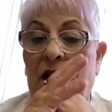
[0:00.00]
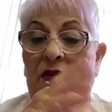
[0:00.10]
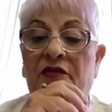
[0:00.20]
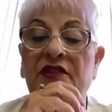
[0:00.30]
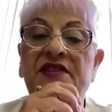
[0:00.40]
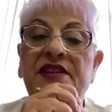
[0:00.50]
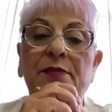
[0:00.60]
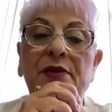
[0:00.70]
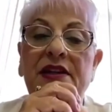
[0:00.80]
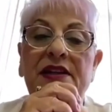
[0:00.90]
Вы все
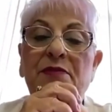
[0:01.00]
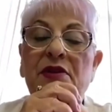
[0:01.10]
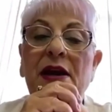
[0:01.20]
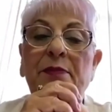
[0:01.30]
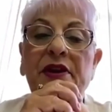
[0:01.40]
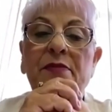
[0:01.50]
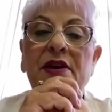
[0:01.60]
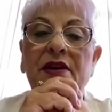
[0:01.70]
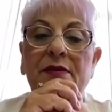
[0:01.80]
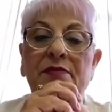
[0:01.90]
были для меня
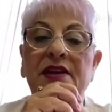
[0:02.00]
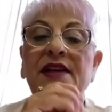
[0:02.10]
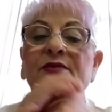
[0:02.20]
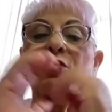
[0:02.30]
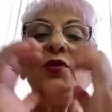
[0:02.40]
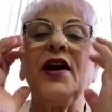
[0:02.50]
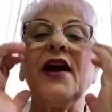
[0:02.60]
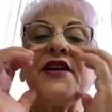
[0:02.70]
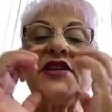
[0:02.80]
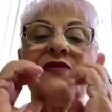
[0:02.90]
примером. Я у
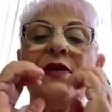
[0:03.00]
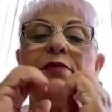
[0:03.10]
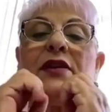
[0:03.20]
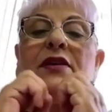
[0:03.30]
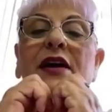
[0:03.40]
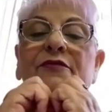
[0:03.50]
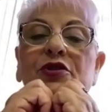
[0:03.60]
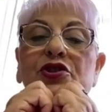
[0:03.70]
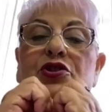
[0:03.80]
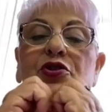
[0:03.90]
каждого брала,
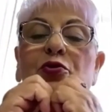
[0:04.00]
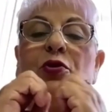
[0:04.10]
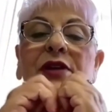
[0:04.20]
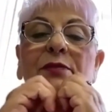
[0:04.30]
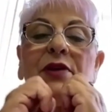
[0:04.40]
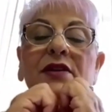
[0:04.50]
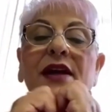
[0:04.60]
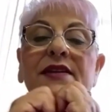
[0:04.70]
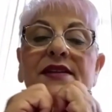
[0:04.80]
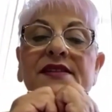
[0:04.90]
вот что-то
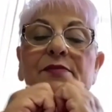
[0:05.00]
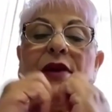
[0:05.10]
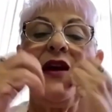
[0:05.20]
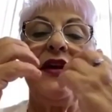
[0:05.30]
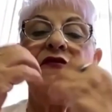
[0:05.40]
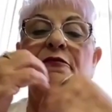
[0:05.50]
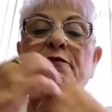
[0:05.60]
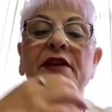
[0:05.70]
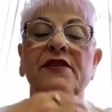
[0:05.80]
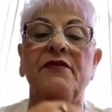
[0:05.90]
брала для себя и
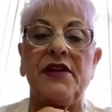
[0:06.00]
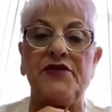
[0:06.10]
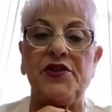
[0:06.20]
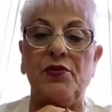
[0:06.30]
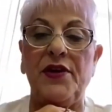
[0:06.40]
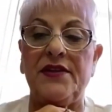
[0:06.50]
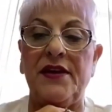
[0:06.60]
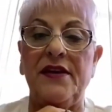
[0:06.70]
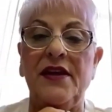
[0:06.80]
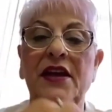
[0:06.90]
впитывала все
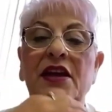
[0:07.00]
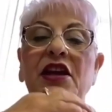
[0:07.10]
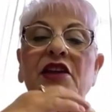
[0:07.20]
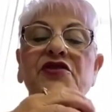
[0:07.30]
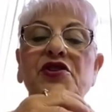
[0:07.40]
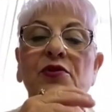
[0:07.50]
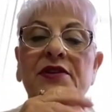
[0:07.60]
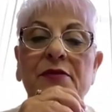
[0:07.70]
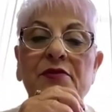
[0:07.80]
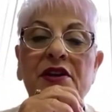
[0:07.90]
это. И все
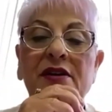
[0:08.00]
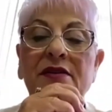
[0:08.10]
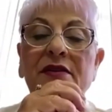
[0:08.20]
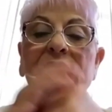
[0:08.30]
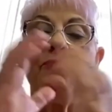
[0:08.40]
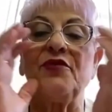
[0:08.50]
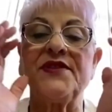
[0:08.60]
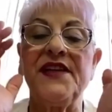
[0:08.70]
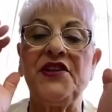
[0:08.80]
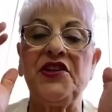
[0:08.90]
это мне
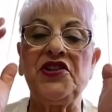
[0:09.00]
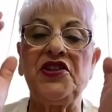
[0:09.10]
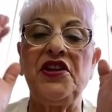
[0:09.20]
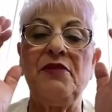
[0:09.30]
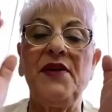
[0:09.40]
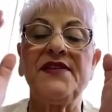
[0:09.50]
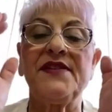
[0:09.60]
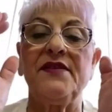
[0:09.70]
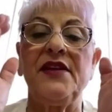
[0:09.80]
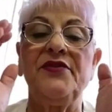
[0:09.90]
вот за эти четыре
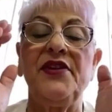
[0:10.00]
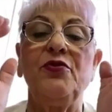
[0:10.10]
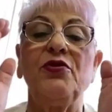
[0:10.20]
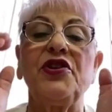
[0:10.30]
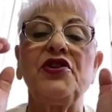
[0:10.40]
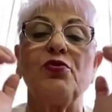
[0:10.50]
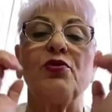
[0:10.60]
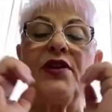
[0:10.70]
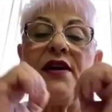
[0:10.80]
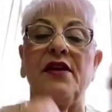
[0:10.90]
месяца дает
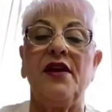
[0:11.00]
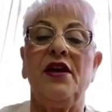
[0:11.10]
результат.